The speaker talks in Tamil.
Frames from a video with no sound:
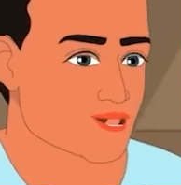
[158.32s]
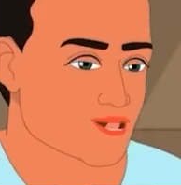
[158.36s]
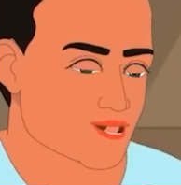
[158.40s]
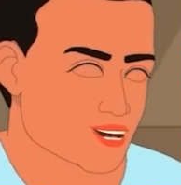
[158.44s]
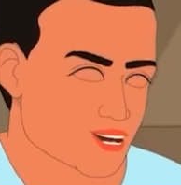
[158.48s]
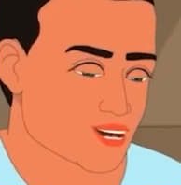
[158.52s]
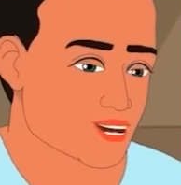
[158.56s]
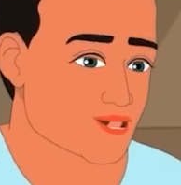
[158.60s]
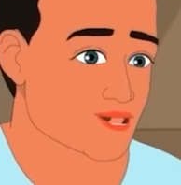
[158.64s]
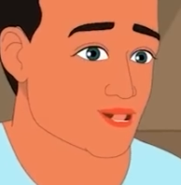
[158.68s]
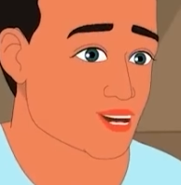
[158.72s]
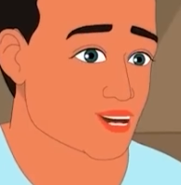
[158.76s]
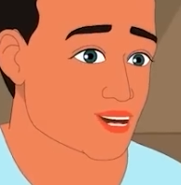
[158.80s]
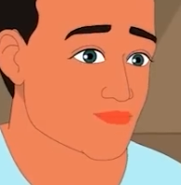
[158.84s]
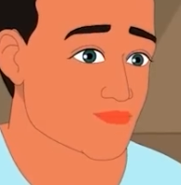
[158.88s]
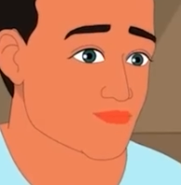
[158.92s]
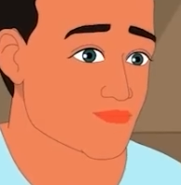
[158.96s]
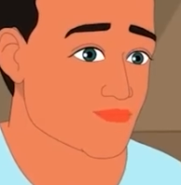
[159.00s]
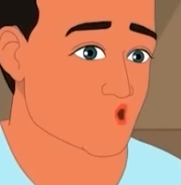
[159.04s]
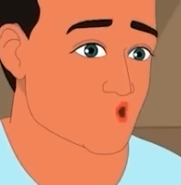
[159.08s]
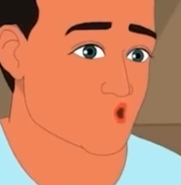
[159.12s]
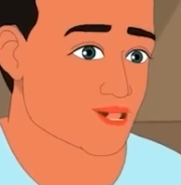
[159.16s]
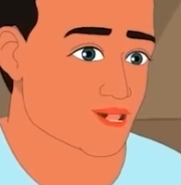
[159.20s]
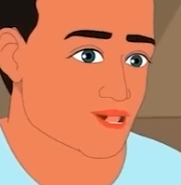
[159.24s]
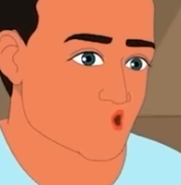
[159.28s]
சொல்லியிருந்தா
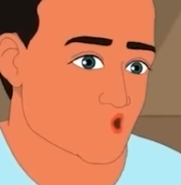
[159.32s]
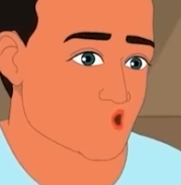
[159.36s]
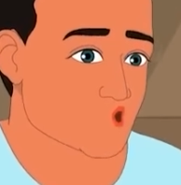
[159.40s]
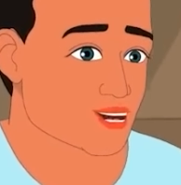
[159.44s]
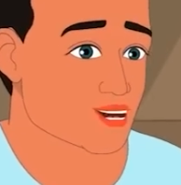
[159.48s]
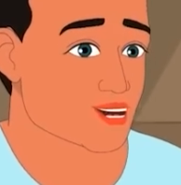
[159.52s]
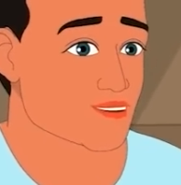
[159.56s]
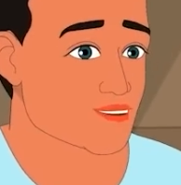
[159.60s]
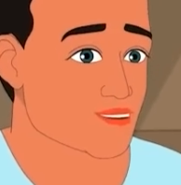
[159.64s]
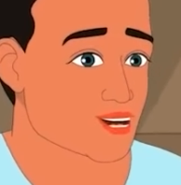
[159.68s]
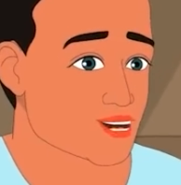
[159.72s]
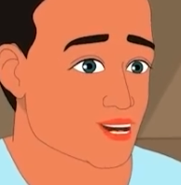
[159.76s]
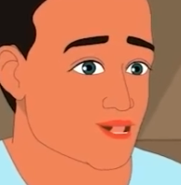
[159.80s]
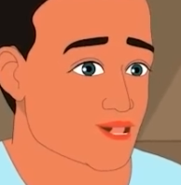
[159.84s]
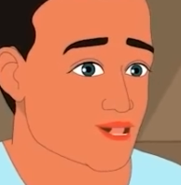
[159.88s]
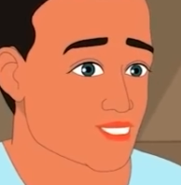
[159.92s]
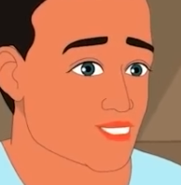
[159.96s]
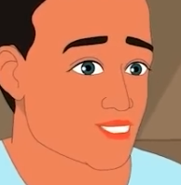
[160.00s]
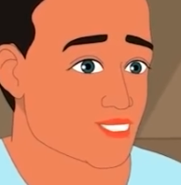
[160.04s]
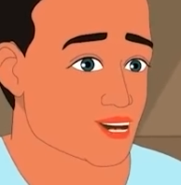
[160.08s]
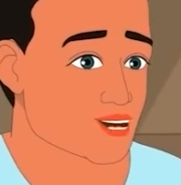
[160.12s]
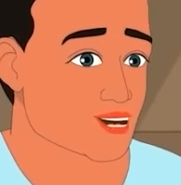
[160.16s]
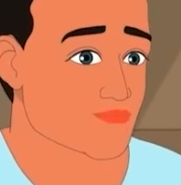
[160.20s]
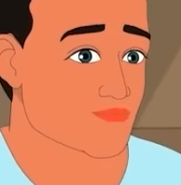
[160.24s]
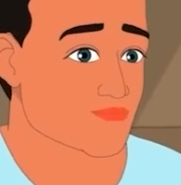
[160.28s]
நீ என் கூட
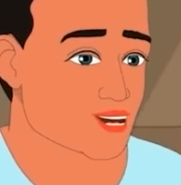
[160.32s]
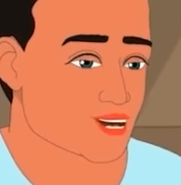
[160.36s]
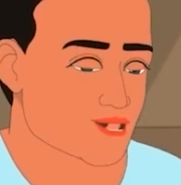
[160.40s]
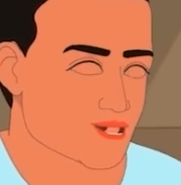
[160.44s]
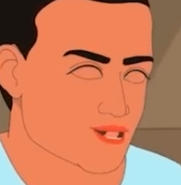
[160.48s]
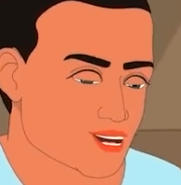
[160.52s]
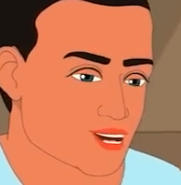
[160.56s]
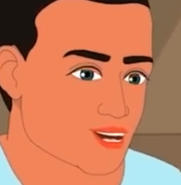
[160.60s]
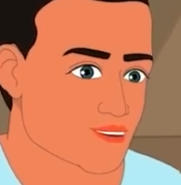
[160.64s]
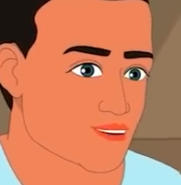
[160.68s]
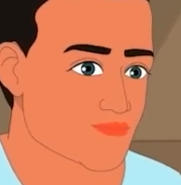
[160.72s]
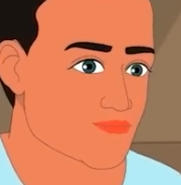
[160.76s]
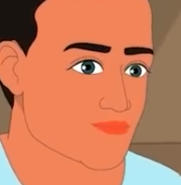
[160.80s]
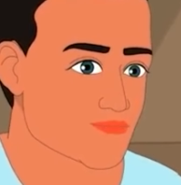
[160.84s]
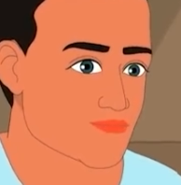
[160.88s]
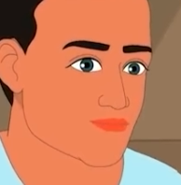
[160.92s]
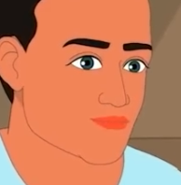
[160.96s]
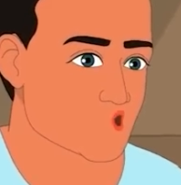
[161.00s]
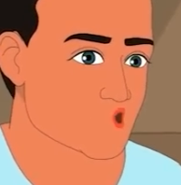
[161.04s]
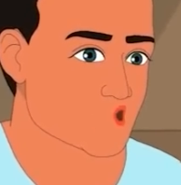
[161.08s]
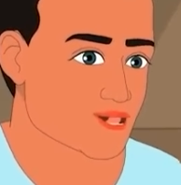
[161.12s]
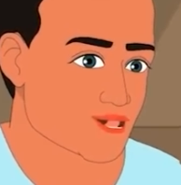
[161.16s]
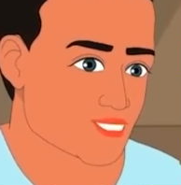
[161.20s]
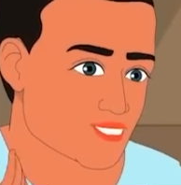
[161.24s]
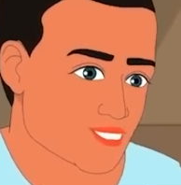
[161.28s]
வந்திருப்பியா என்ன
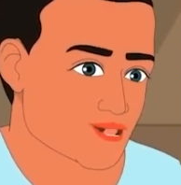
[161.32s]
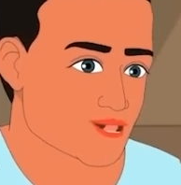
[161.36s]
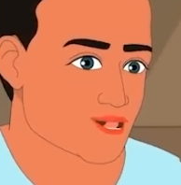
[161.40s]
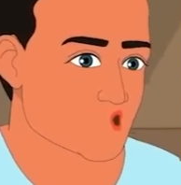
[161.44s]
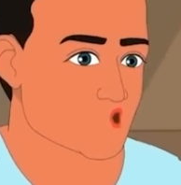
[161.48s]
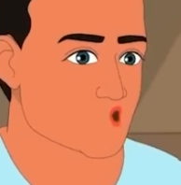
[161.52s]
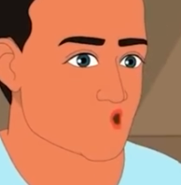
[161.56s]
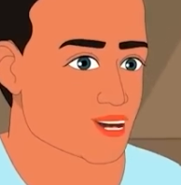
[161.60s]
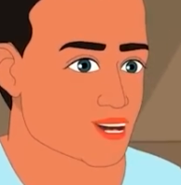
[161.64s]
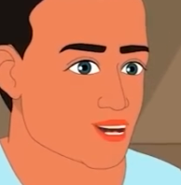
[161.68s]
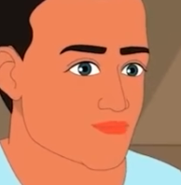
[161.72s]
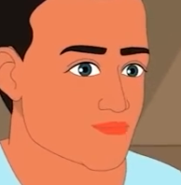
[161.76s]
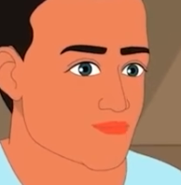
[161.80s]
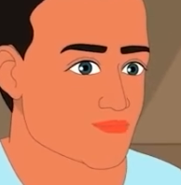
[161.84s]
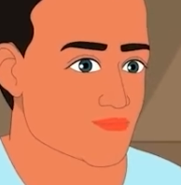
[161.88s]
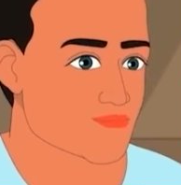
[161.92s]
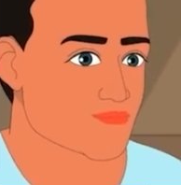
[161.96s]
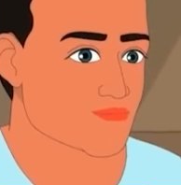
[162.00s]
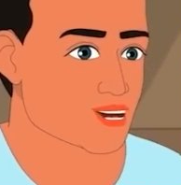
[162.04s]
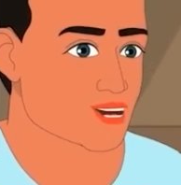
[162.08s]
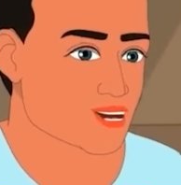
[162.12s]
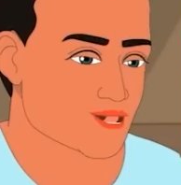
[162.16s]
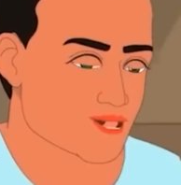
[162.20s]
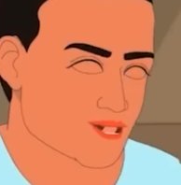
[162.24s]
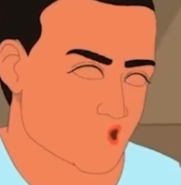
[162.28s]
இருந்தாலும் ஒன்றும் இல்லை
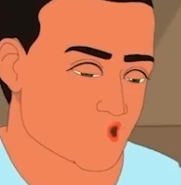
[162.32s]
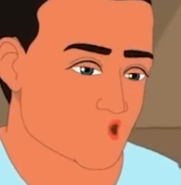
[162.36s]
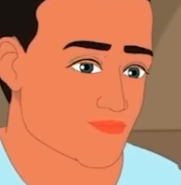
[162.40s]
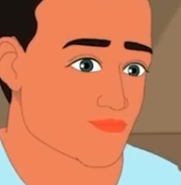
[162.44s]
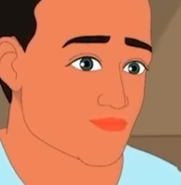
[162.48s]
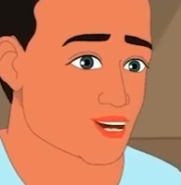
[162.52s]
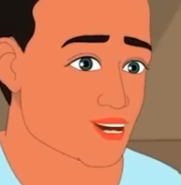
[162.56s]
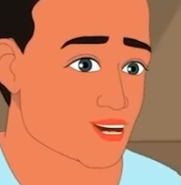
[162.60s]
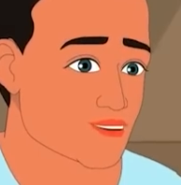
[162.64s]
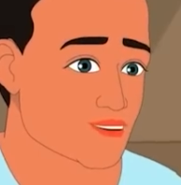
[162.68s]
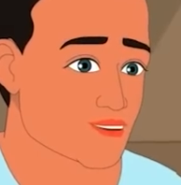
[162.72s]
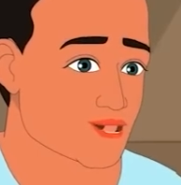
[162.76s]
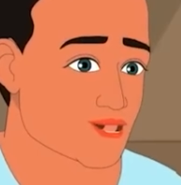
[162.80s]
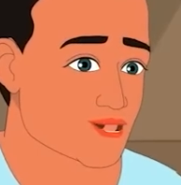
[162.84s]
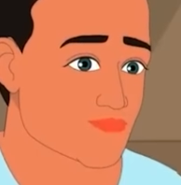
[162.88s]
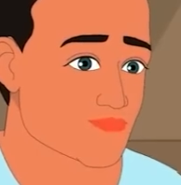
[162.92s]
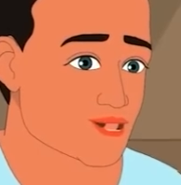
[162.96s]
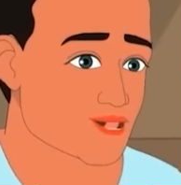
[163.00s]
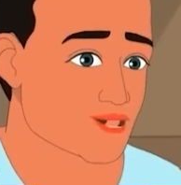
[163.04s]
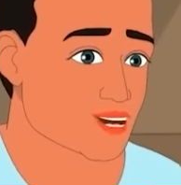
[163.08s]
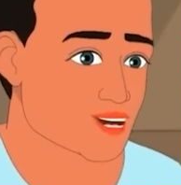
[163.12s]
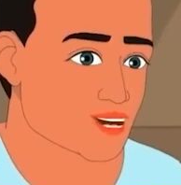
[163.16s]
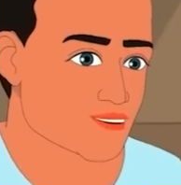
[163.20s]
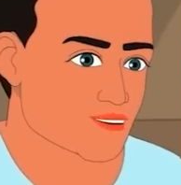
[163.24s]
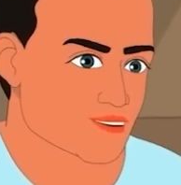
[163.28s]
இங்க இருக்கிறவங்க எல்லாம்
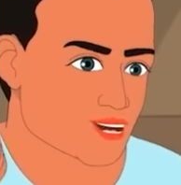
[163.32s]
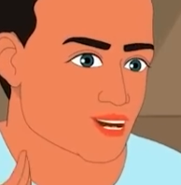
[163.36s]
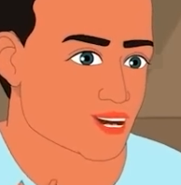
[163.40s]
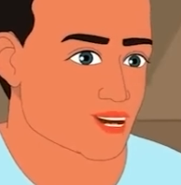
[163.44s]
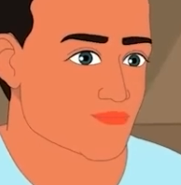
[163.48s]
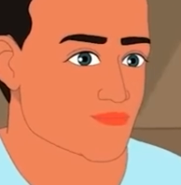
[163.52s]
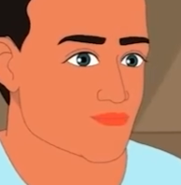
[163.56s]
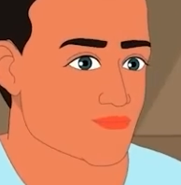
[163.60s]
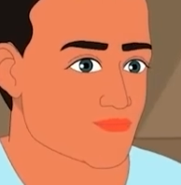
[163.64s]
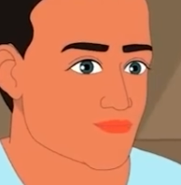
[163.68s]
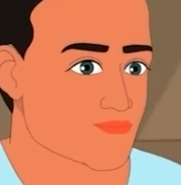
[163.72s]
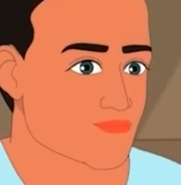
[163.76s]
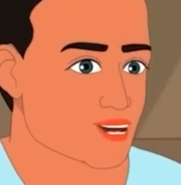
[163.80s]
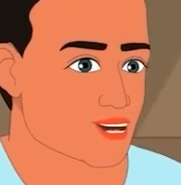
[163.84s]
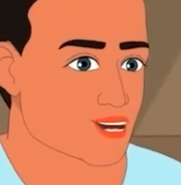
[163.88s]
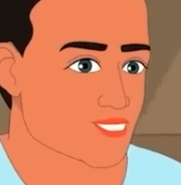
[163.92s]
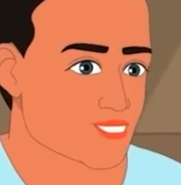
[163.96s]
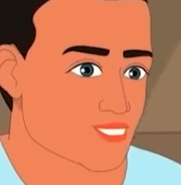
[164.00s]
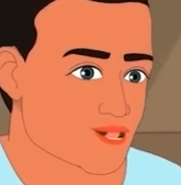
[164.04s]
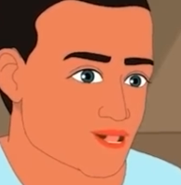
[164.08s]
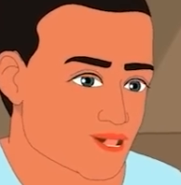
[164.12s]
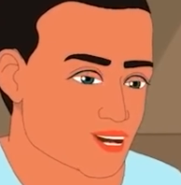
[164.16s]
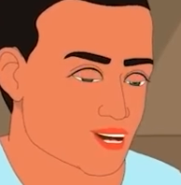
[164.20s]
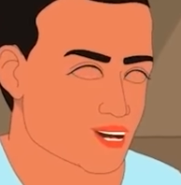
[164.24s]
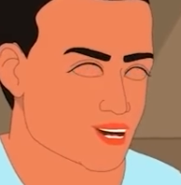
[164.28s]
தேவையில்லாம பயப்படுறாங்க
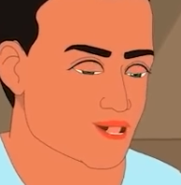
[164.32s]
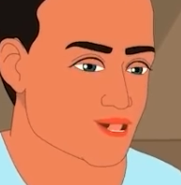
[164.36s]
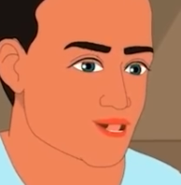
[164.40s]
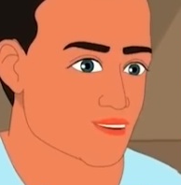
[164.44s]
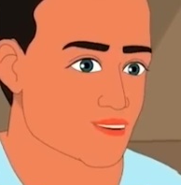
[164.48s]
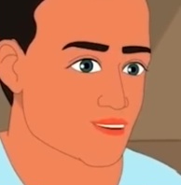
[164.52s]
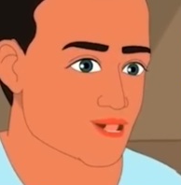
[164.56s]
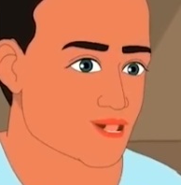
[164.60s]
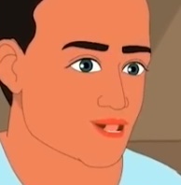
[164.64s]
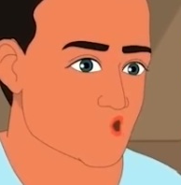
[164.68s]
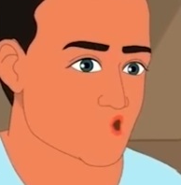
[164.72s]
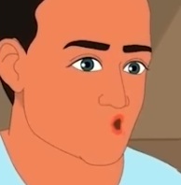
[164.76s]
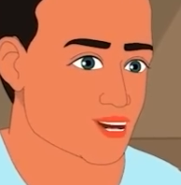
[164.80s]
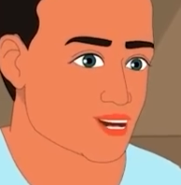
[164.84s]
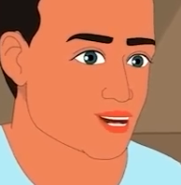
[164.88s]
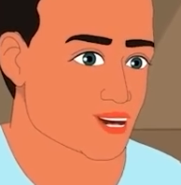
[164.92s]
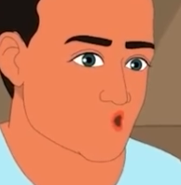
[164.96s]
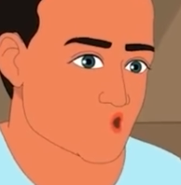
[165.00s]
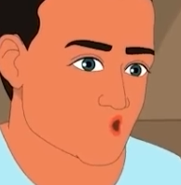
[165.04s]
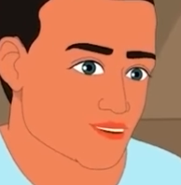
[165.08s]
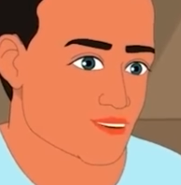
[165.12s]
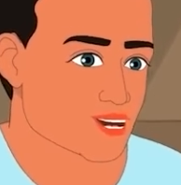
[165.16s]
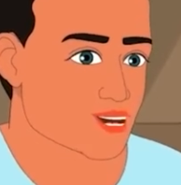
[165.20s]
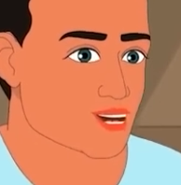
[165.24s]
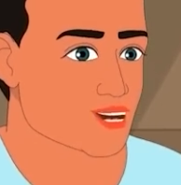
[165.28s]
இவங்க பயத்தை
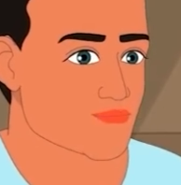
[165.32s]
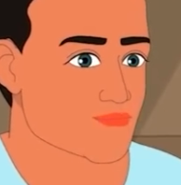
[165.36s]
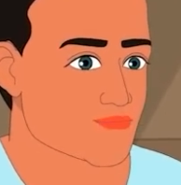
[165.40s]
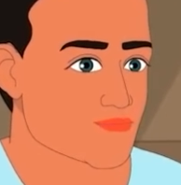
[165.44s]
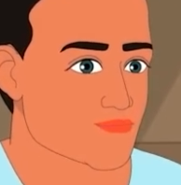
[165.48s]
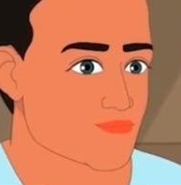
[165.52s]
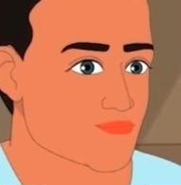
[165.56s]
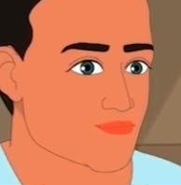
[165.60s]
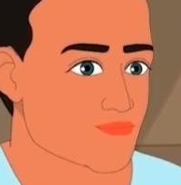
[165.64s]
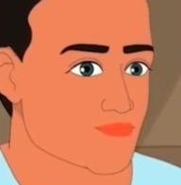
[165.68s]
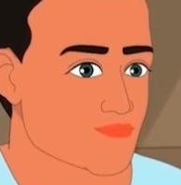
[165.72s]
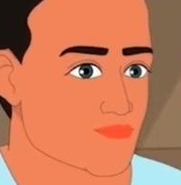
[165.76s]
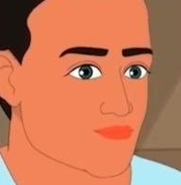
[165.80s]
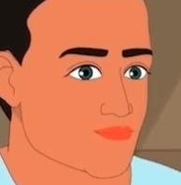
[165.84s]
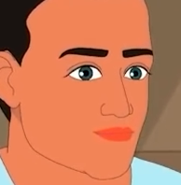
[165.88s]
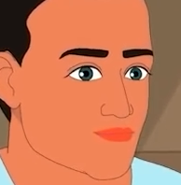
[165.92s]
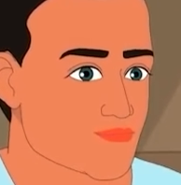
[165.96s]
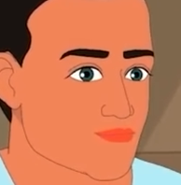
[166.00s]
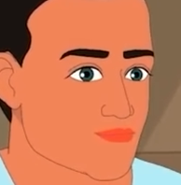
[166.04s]
நான் போக்குறேன்